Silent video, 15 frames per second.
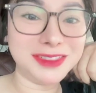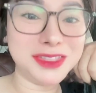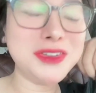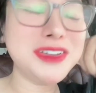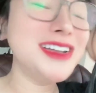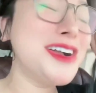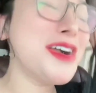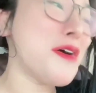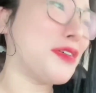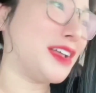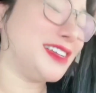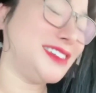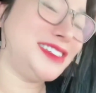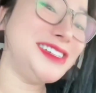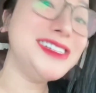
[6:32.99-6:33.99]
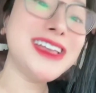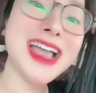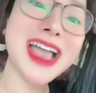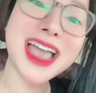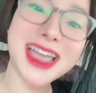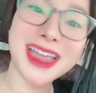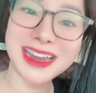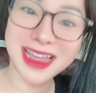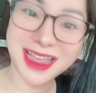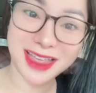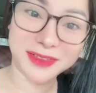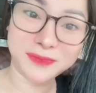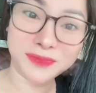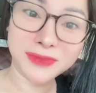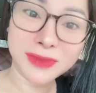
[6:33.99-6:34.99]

tôi cứ gọi chị hai đây